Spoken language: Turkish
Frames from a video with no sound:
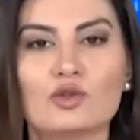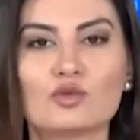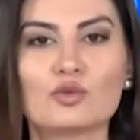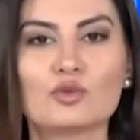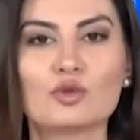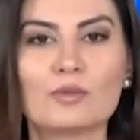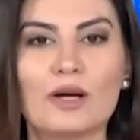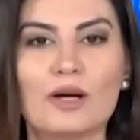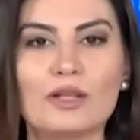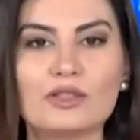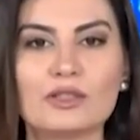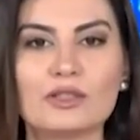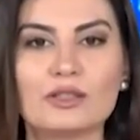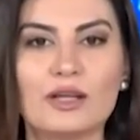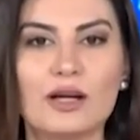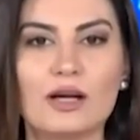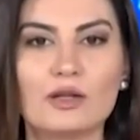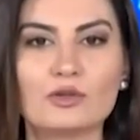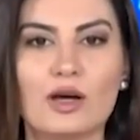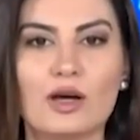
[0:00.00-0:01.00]

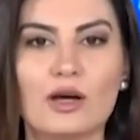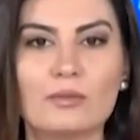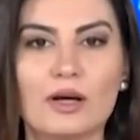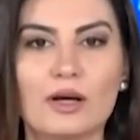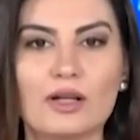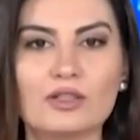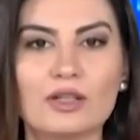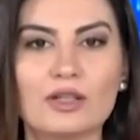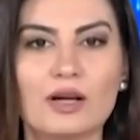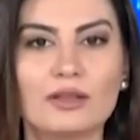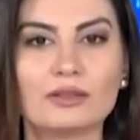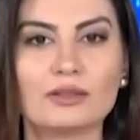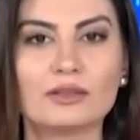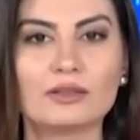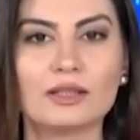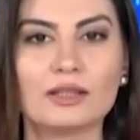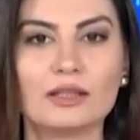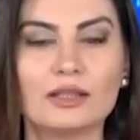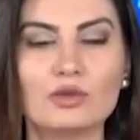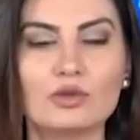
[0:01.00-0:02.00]
Cumhurbaşkanı Erdoğan
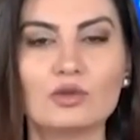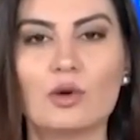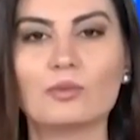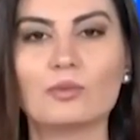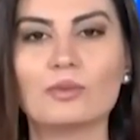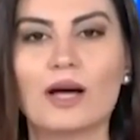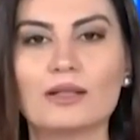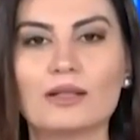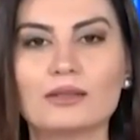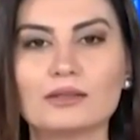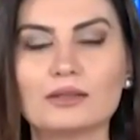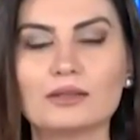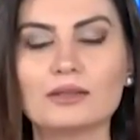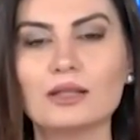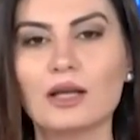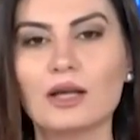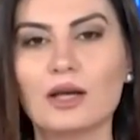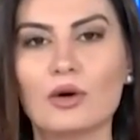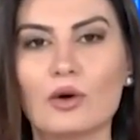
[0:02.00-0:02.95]
başkanlığındaki toplantının